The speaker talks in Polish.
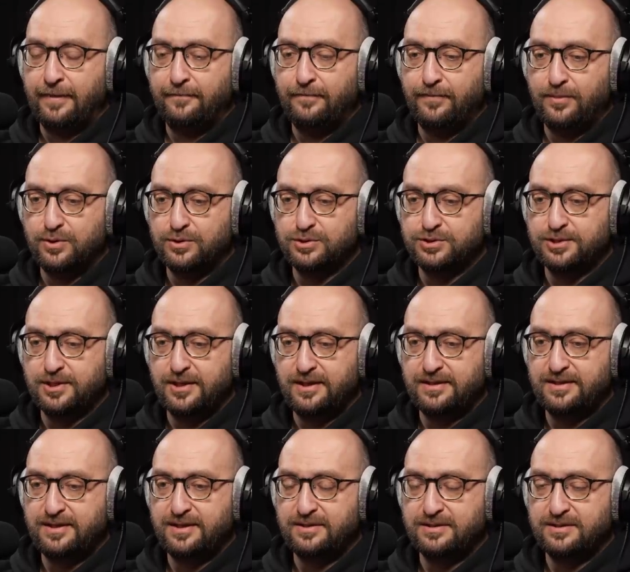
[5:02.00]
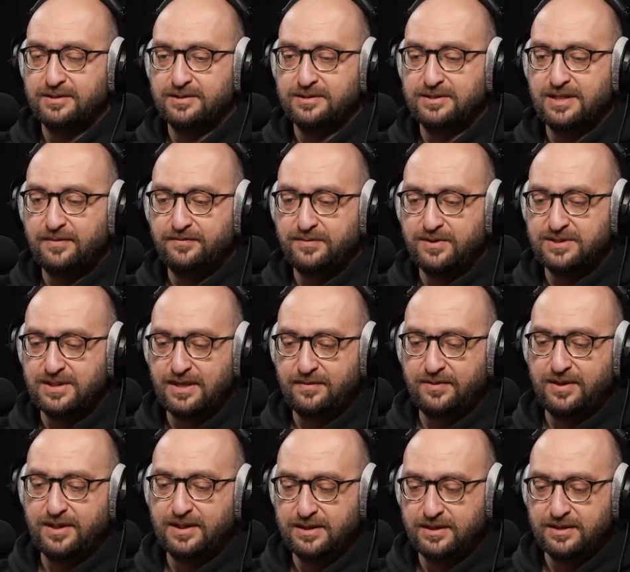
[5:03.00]
może ten zapis
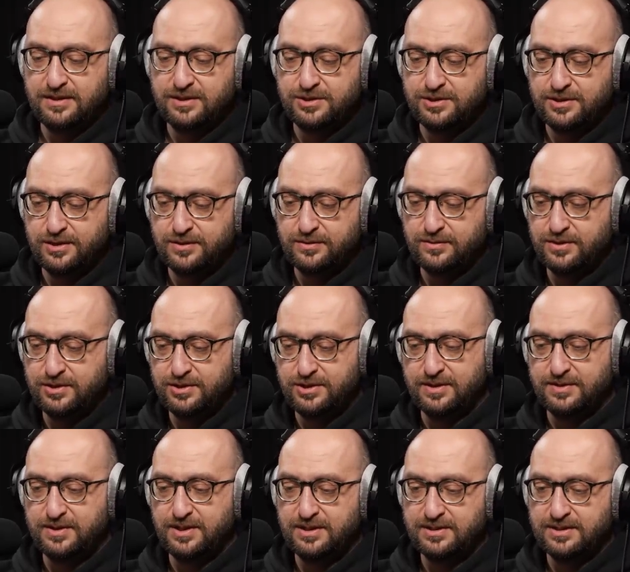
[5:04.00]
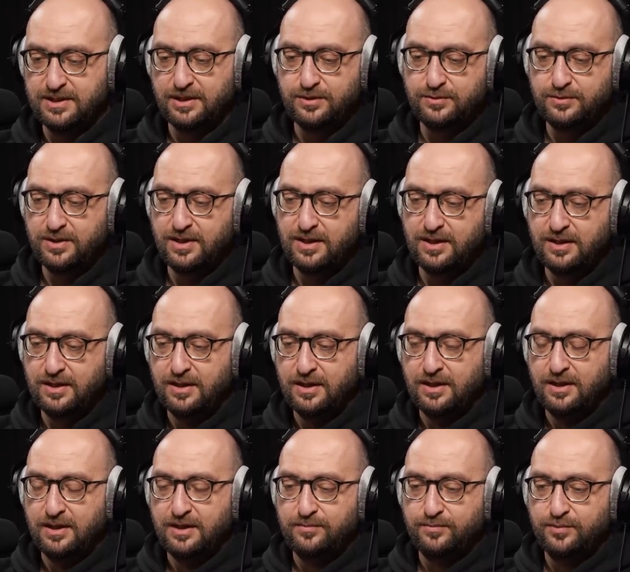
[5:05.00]
epigenetyczny, który się w niej znajduje,
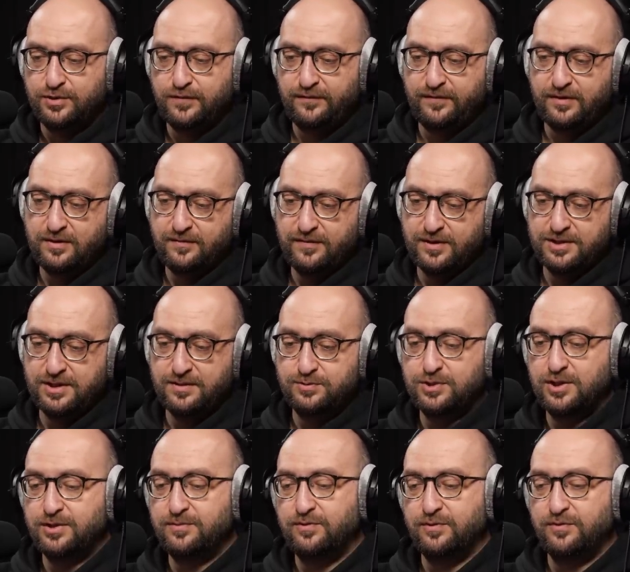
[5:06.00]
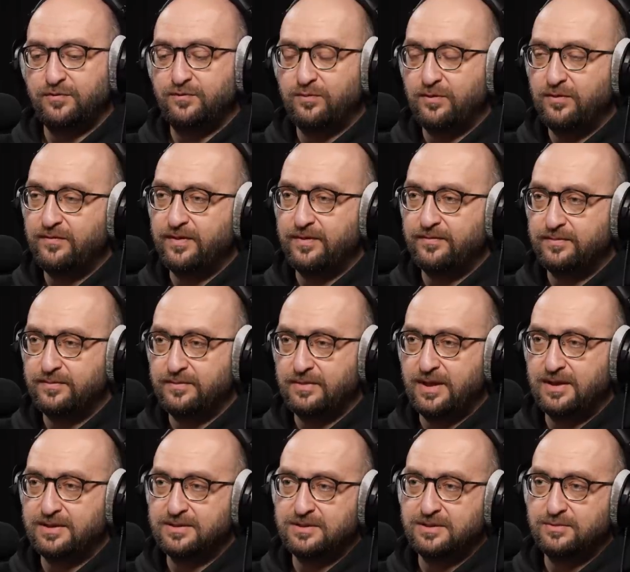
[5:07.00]
modyfikować na przykład pod wpływem
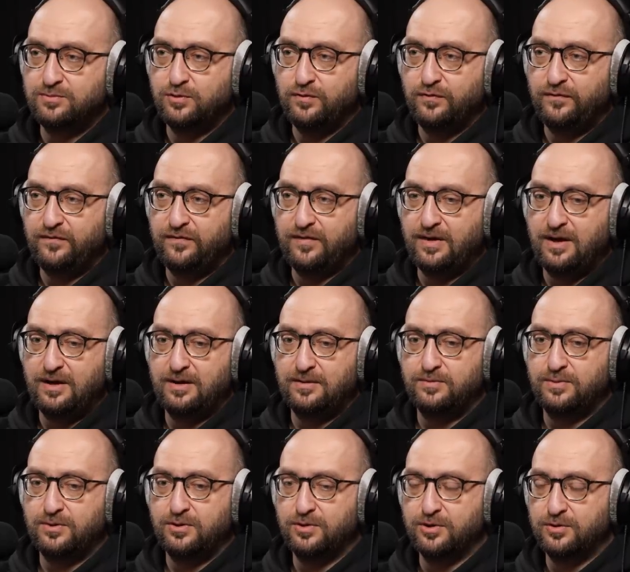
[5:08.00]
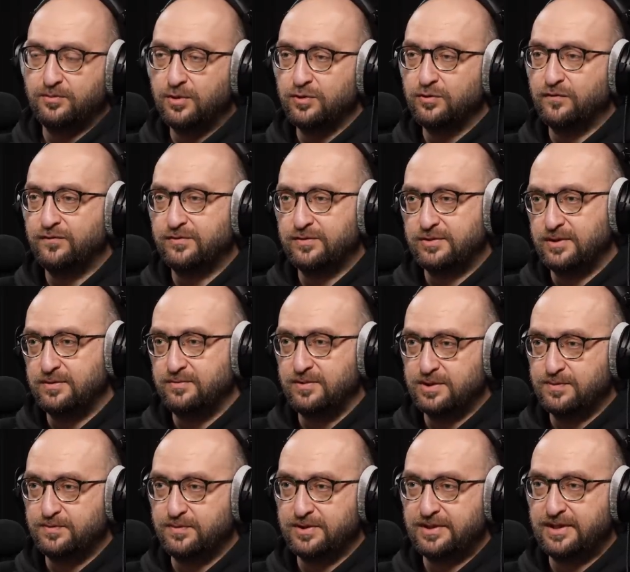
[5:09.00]
enzymów albo hormonów, którym
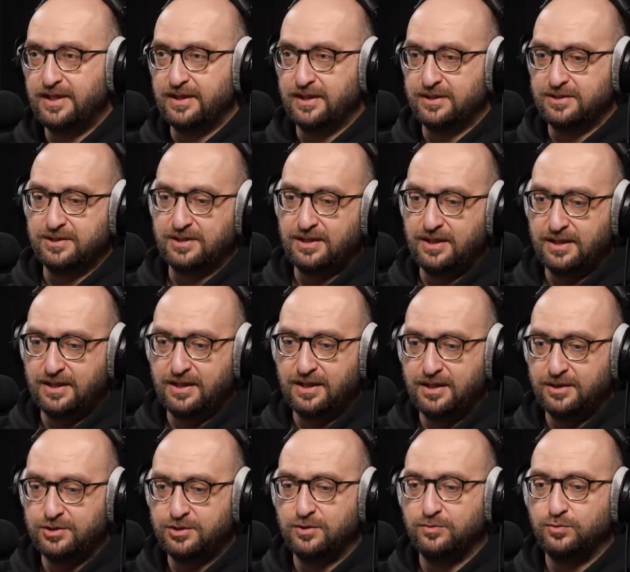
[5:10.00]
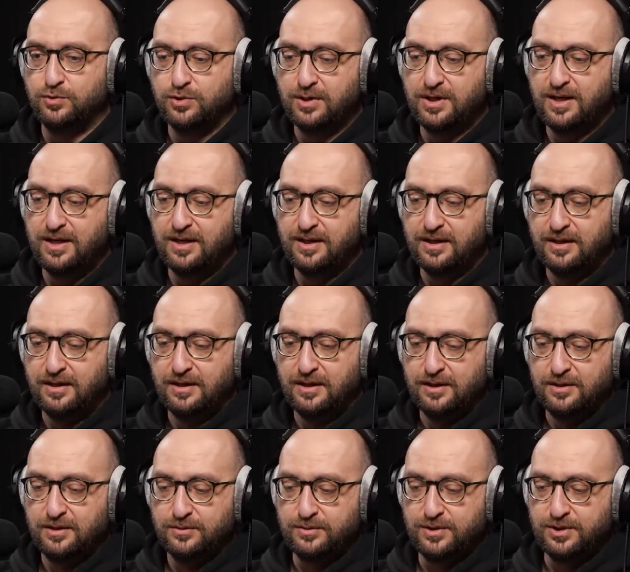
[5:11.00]
jest poddana. Czyli jak jakaś komórka,
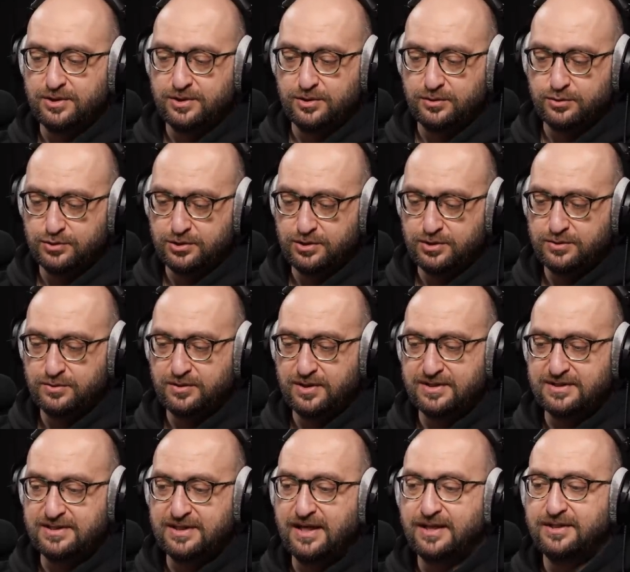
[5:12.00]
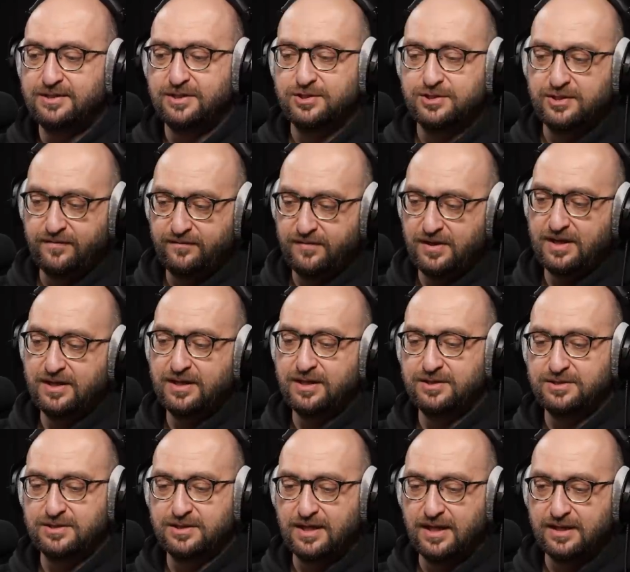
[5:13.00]
która się różnicuje, znajdzie się w
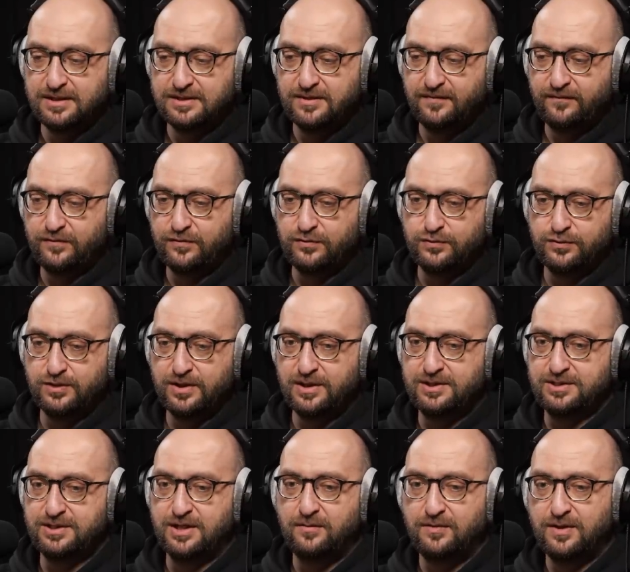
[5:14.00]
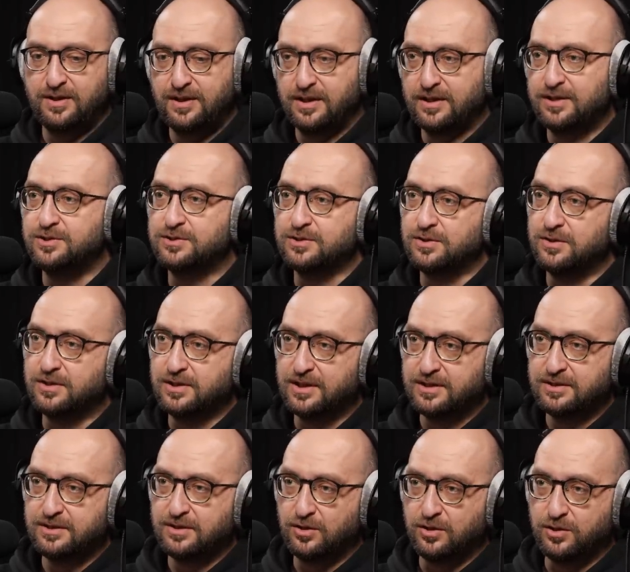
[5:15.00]
jakiejś tkance, w której działa jakiś
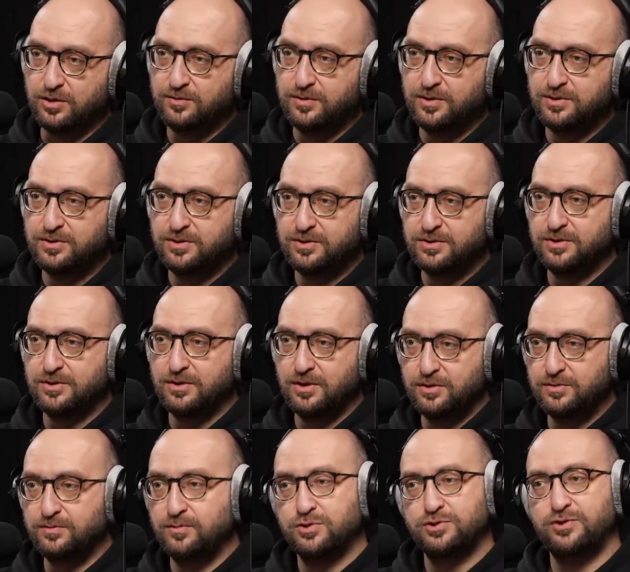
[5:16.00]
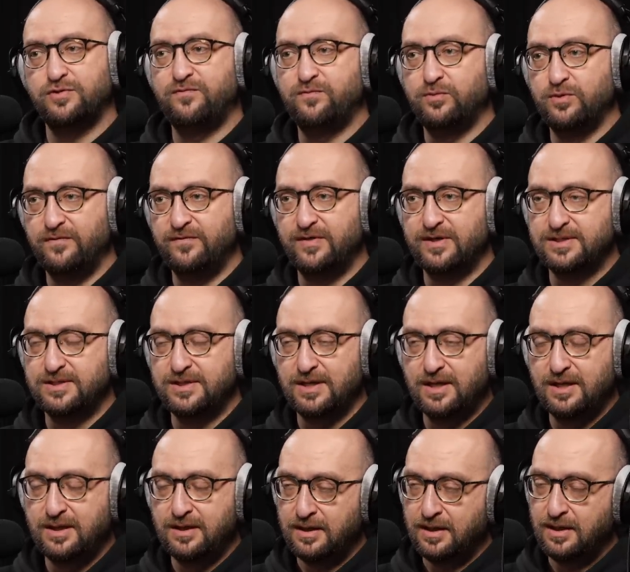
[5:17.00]
konkretny hormon, no to on może wpływać
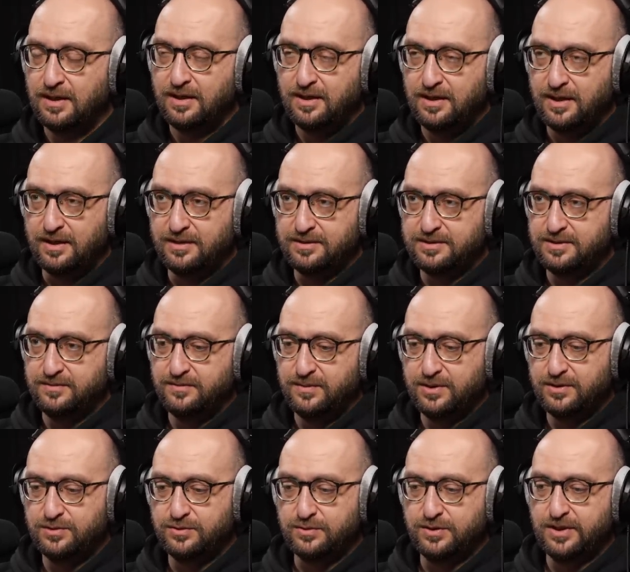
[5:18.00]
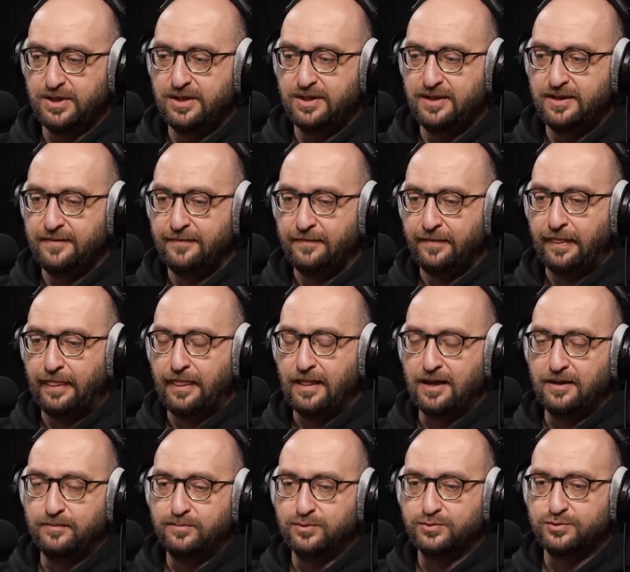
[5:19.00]
na enzymy, które
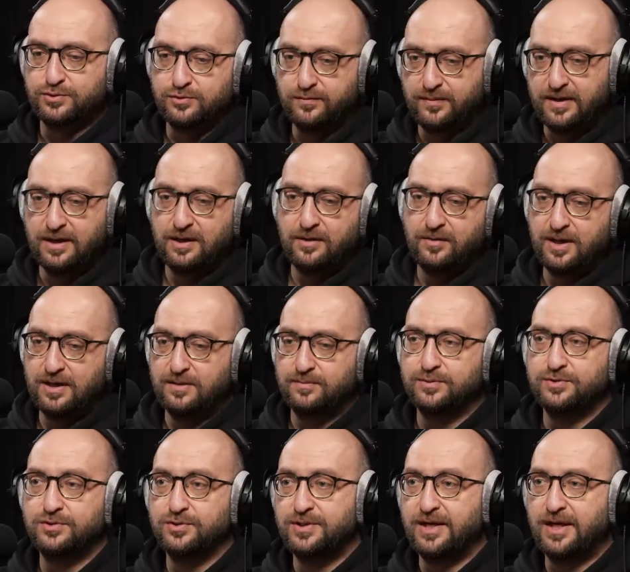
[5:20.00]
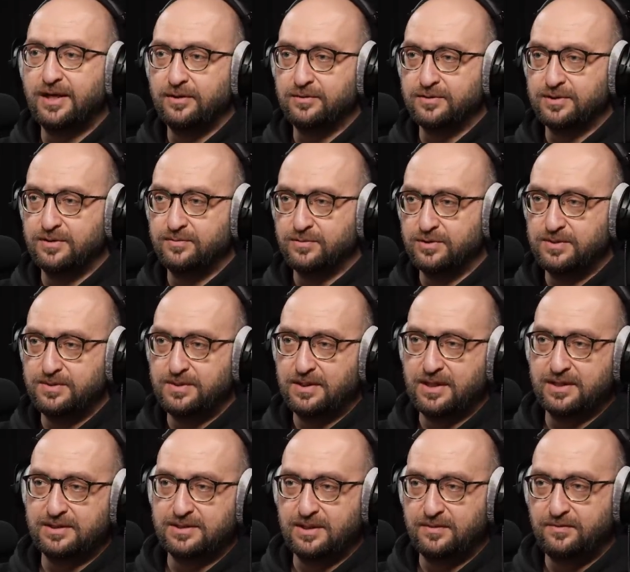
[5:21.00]
albo usuwają, albo dodają te
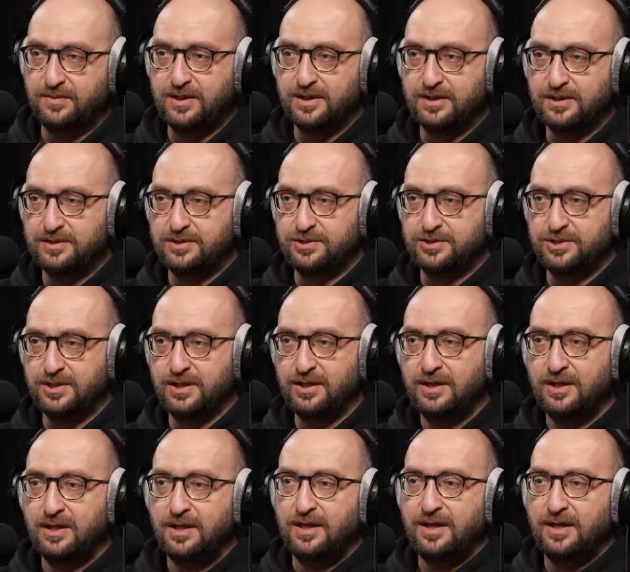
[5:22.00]
modyfikacje epigenetyczne.